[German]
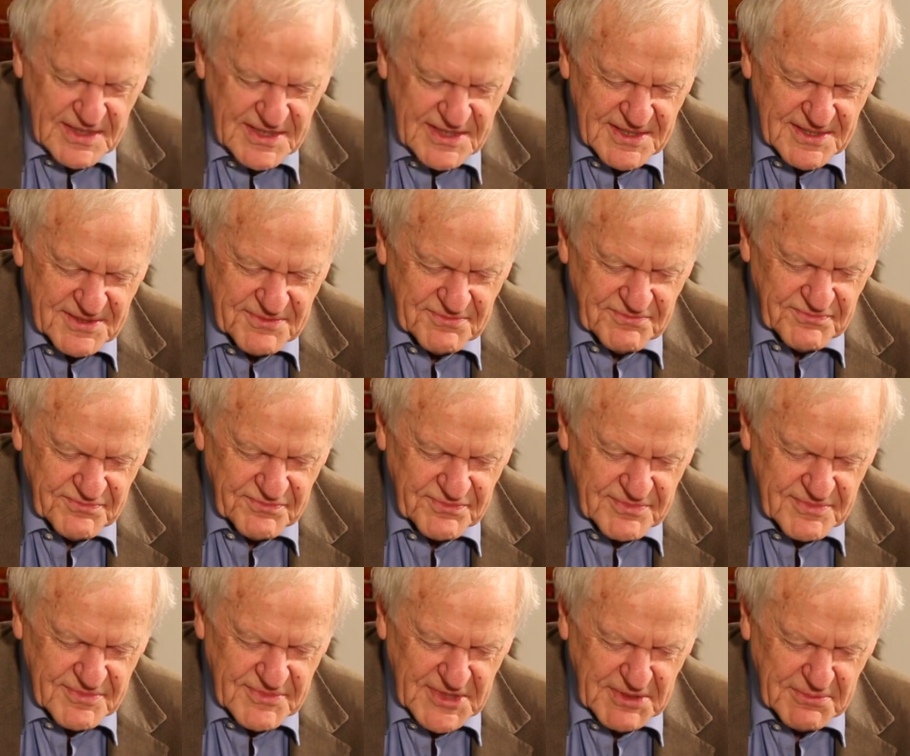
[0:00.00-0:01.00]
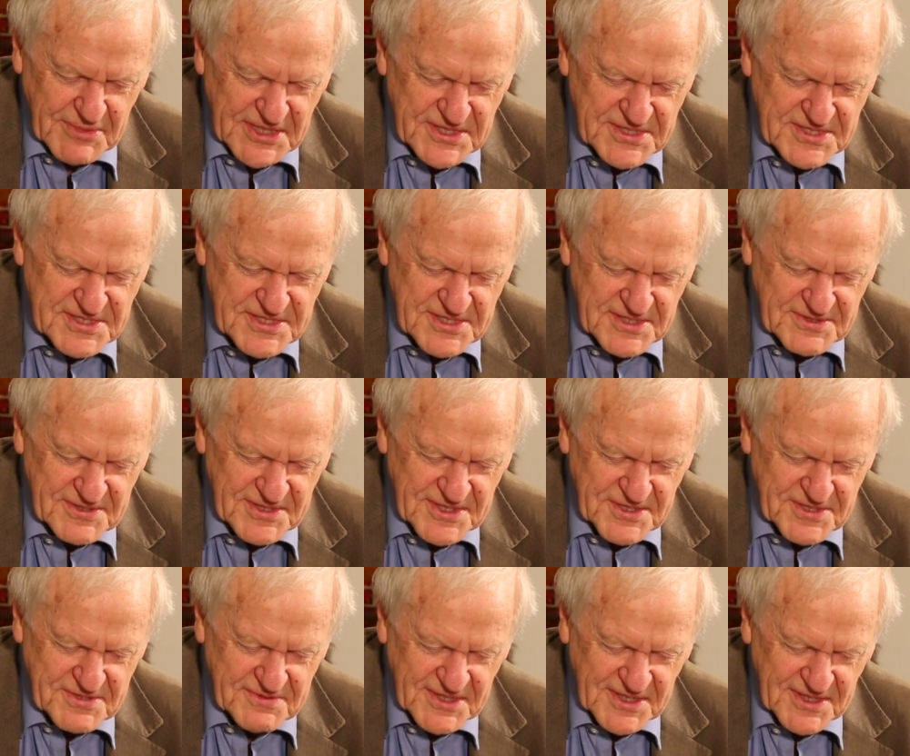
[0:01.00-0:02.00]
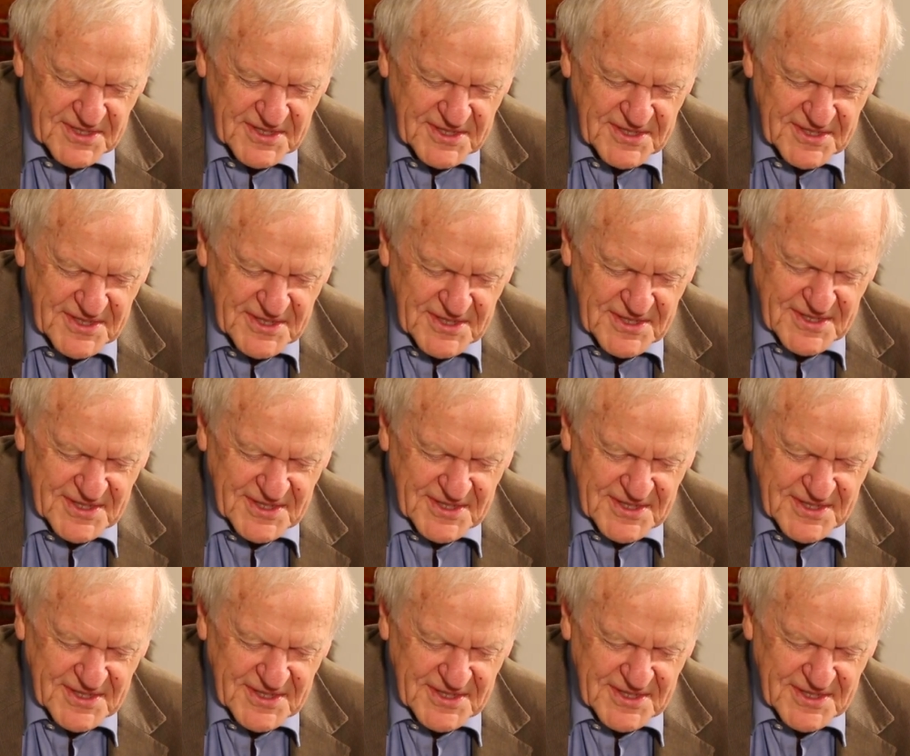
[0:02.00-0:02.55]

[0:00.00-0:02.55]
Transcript: ähm, ich meine, es ist natürlich schwierig,